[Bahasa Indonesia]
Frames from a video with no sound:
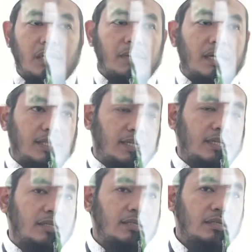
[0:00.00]
bil
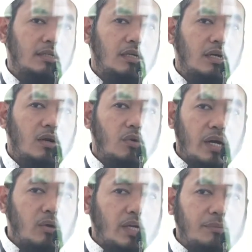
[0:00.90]
batil.
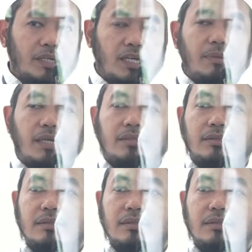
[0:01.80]
Wahai orang yang beriman,